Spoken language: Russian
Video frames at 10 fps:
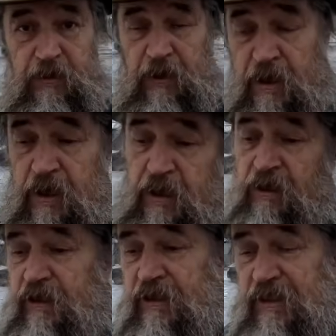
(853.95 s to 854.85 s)
было
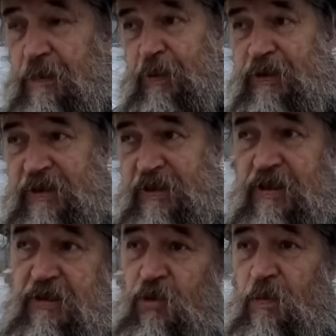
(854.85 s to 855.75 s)
из Запада
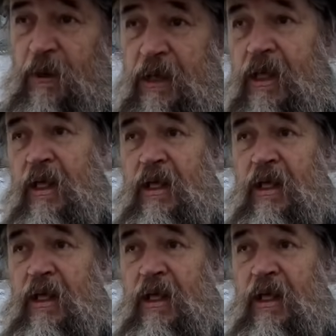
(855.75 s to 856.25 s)
целиком.